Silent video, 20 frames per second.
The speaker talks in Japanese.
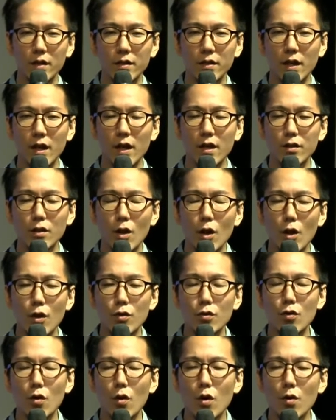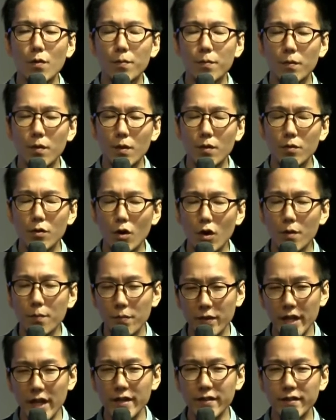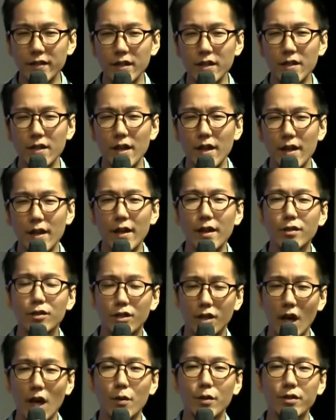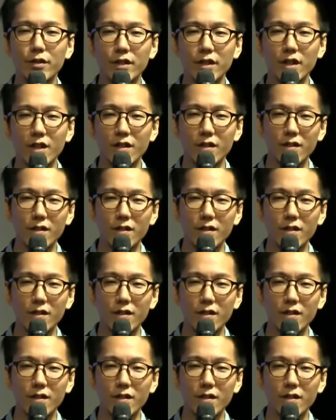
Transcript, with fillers: That your your blessing is guaranteed.